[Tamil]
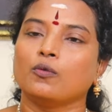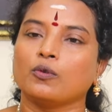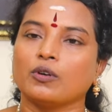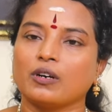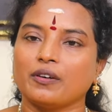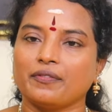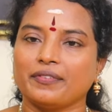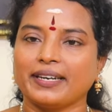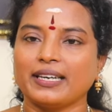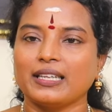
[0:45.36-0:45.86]

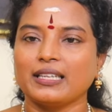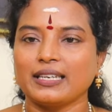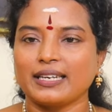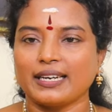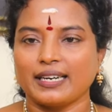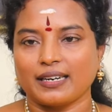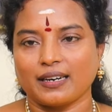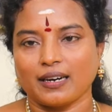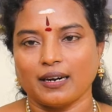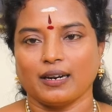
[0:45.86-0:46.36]
உங்கள்
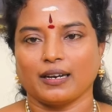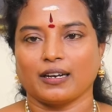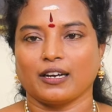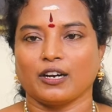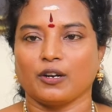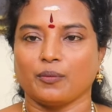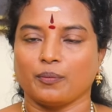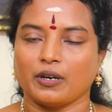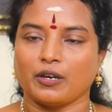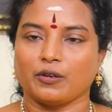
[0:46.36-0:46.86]
வயதுக்கு ஏற்ற
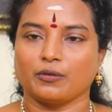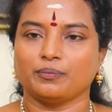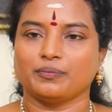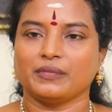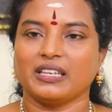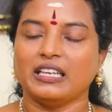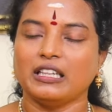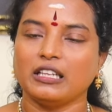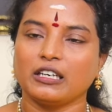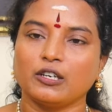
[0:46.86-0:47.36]
லக்னம் மாறும்
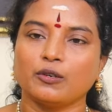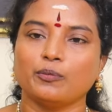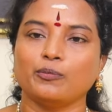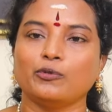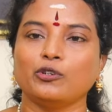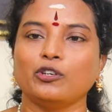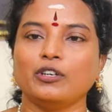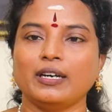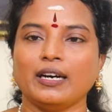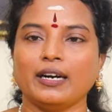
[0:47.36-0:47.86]
இதுக்கு
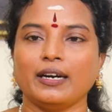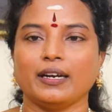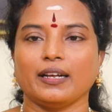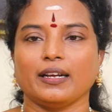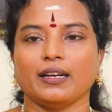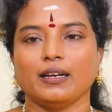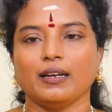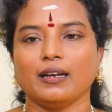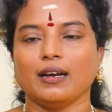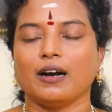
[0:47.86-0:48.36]

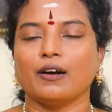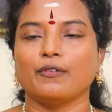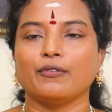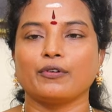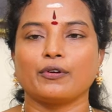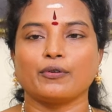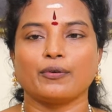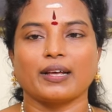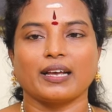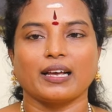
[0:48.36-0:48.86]
முன்னாடி
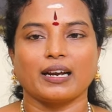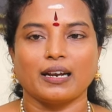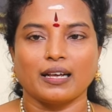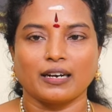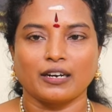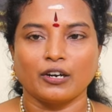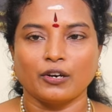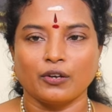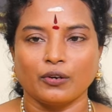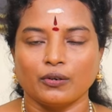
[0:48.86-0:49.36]
அவருடைய
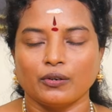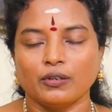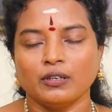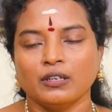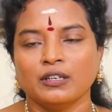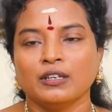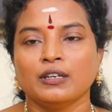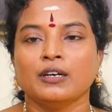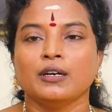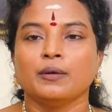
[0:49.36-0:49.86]
லக்னம்
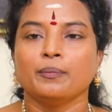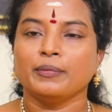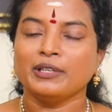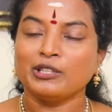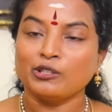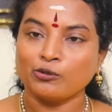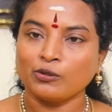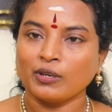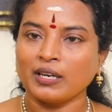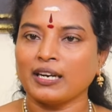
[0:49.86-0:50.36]

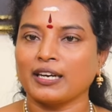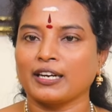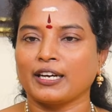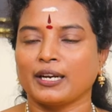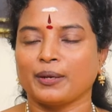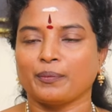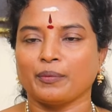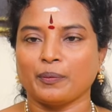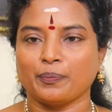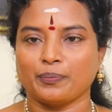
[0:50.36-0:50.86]
மிதுன
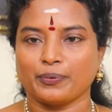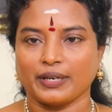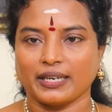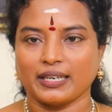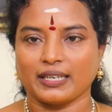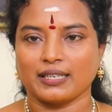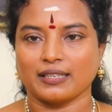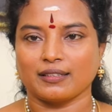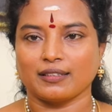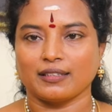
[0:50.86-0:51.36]
லக்னமாக
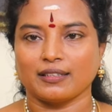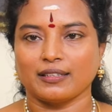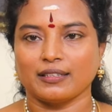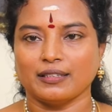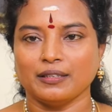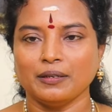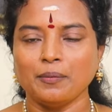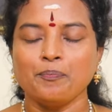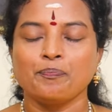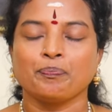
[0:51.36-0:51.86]
போய்கிட்டு
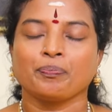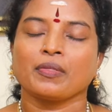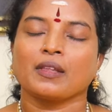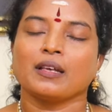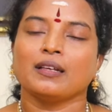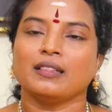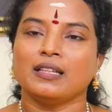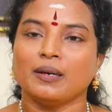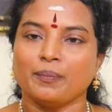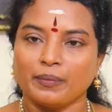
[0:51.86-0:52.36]
இருந்தது
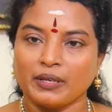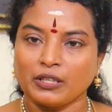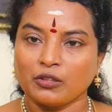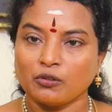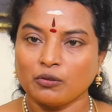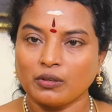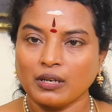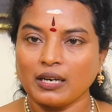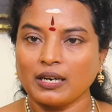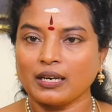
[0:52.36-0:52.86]
இந்த
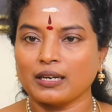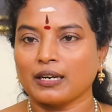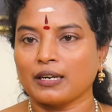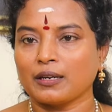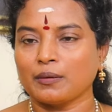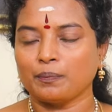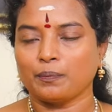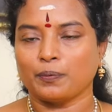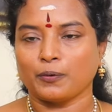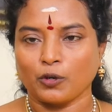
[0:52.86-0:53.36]
மிதுன
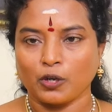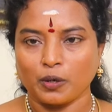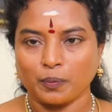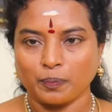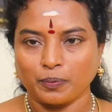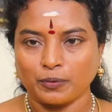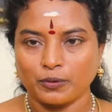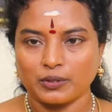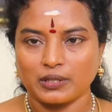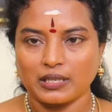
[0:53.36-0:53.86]
லக்னம்
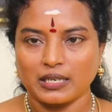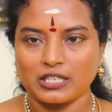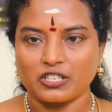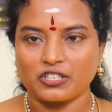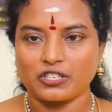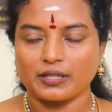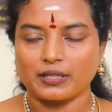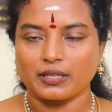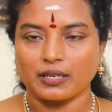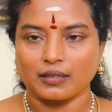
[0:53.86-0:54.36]
புனர்பூச
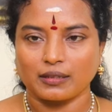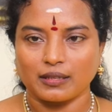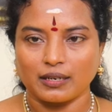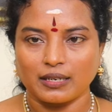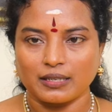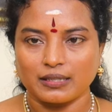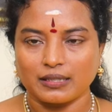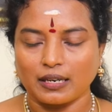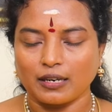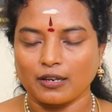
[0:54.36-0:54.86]

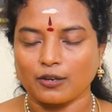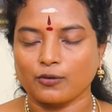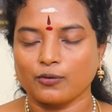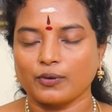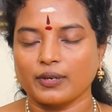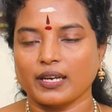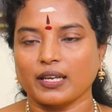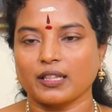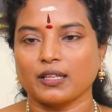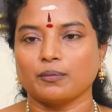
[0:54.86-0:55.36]
நட்சத்திரத்தில்
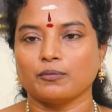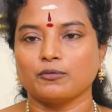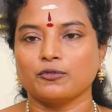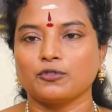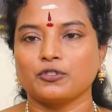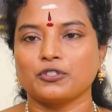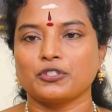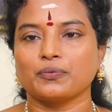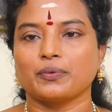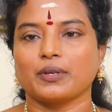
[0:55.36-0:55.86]
செல்லக்கூடிய அந்த
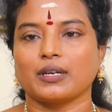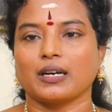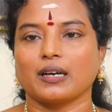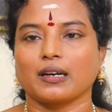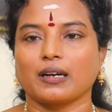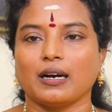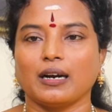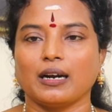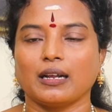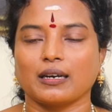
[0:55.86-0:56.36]
மூன்று வருட
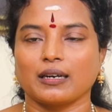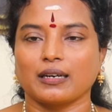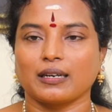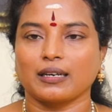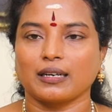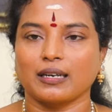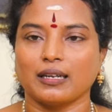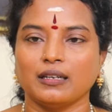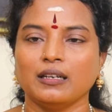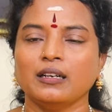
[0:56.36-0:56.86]

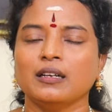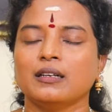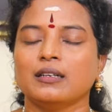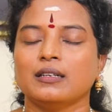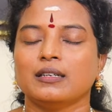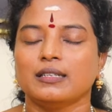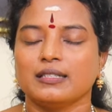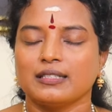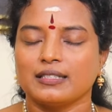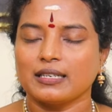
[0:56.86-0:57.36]
காலகட்டங்கள்
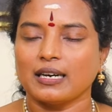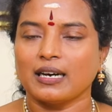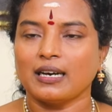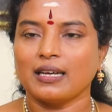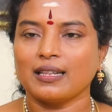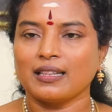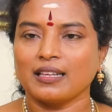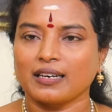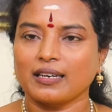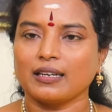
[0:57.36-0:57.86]

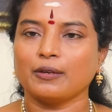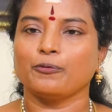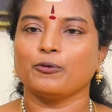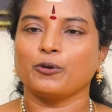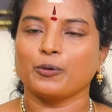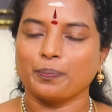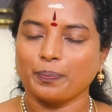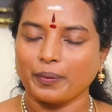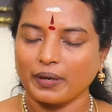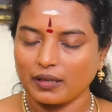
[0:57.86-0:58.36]
ஜாதகர்
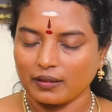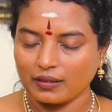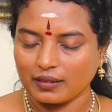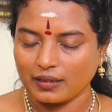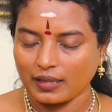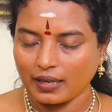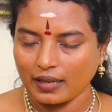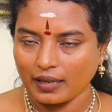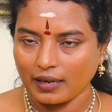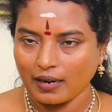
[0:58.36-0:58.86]
ஒரு பீ
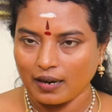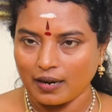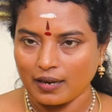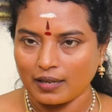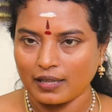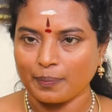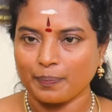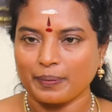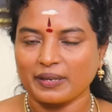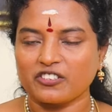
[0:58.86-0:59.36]

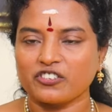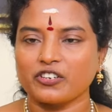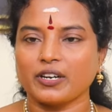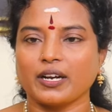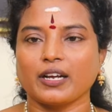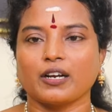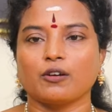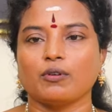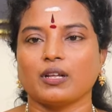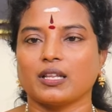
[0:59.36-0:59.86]
தீராத
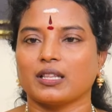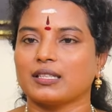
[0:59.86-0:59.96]
பிரச்சனைக்குள்ளே